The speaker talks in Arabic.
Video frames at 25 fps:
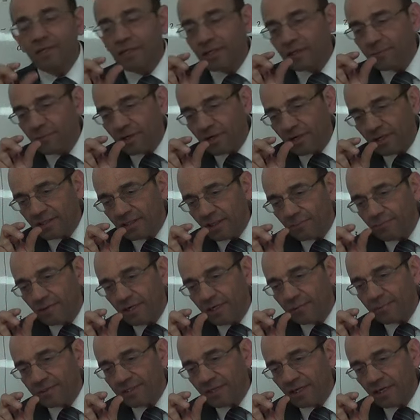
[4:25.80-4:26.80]
يعني مرات
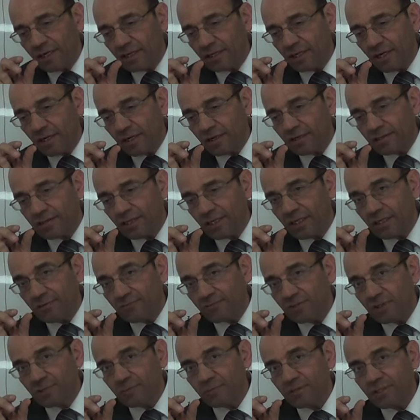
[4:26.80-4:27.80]
عمالي بتحرك على القطعه
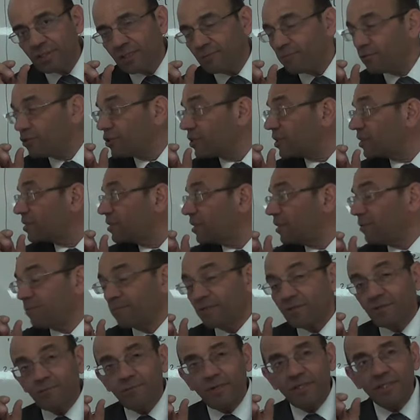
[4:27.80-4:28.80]
نفسها بدي امشي
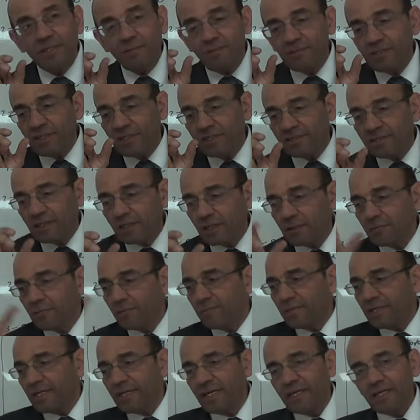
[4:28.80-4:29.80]
قطعه بعدين بدي انتقل من
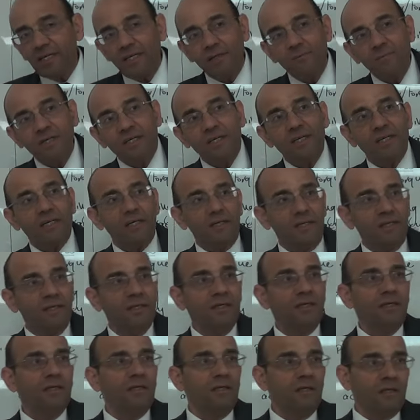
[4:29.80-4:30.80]
مكان لمكان
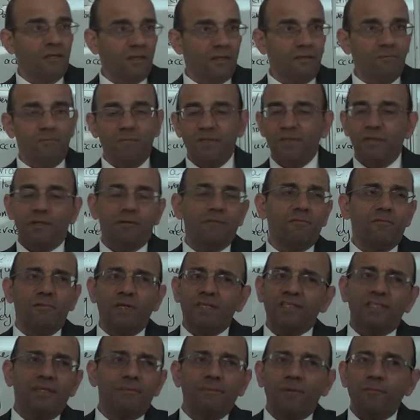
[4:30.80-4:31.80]
مثلا
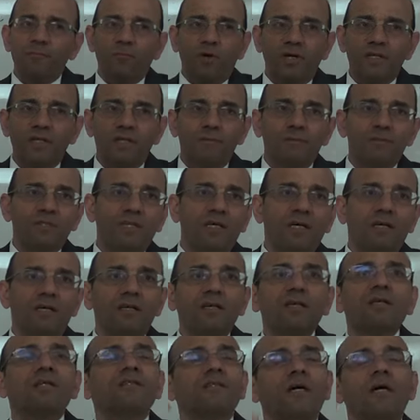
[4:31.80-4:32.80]
لسبب معين بدي انقل
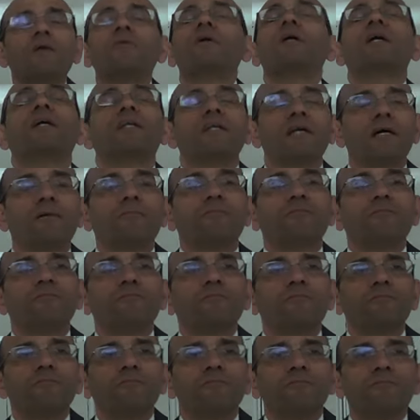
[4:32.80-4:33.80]
القطعه والهي نعم طيب،
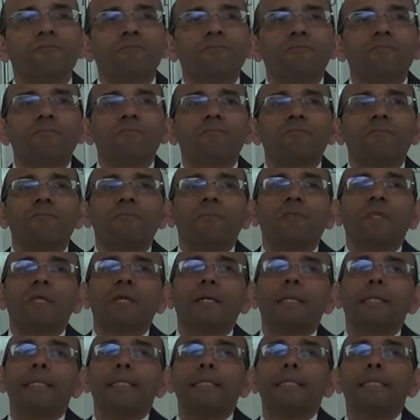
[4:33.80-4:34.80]
فعليا انت
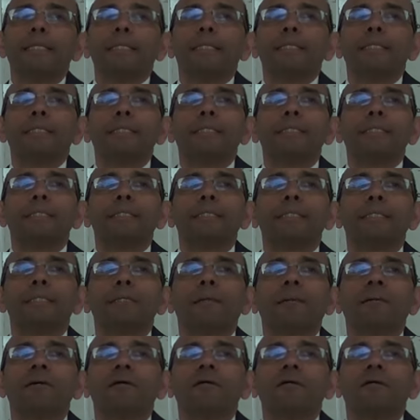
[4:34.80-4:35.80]
مش رح تكون عمليه
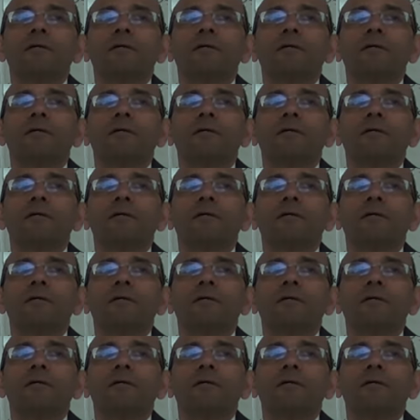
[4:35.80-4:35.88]
اذا